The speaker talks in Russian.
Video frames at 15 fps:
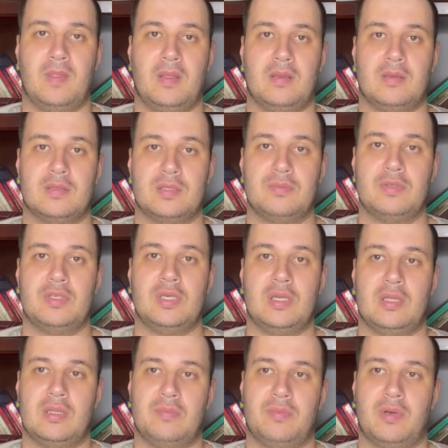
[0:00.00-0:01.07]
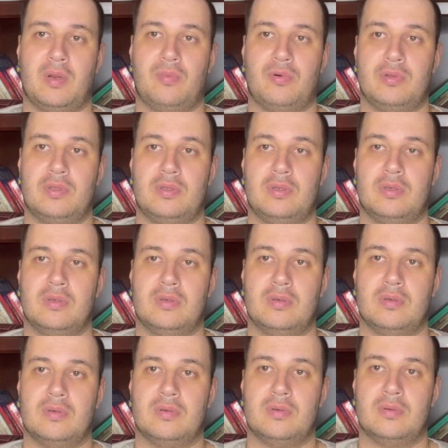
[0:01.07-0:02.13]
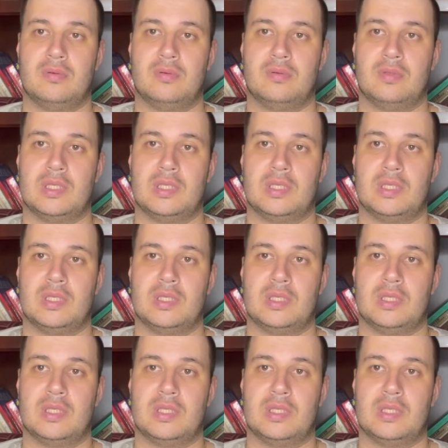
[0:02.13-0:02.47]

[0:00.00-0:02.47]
замечательно поработать э,